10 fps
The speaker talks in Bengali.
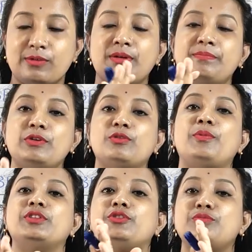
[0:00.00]
যাও বা পিওর
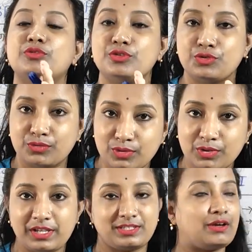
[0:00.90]
পদে তুমি যদি যুক্ত
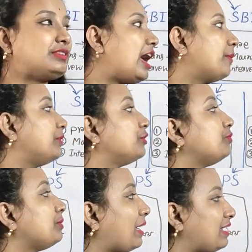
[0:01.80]
হয়ে যাও তারপরে
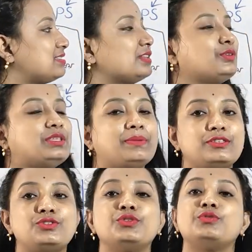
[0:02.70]
তুমি ম্যানেজার হতে
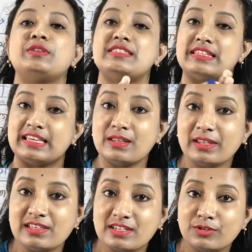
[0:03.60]
পারছো তুমি সিনিয়র
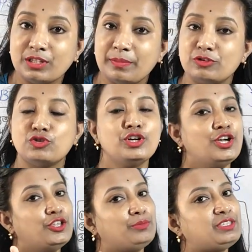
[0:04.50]
ম্যানেজার হতে পারছো
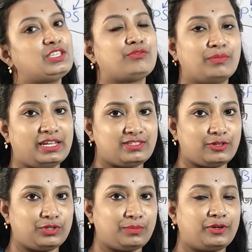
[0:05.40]
তুমি চিফ
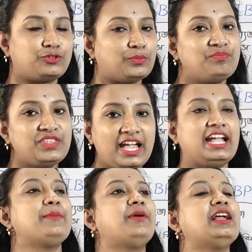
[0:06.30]
ম্যানেজার হতে পারছো
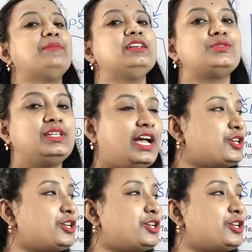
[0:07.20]
এরপরে আমরা চলে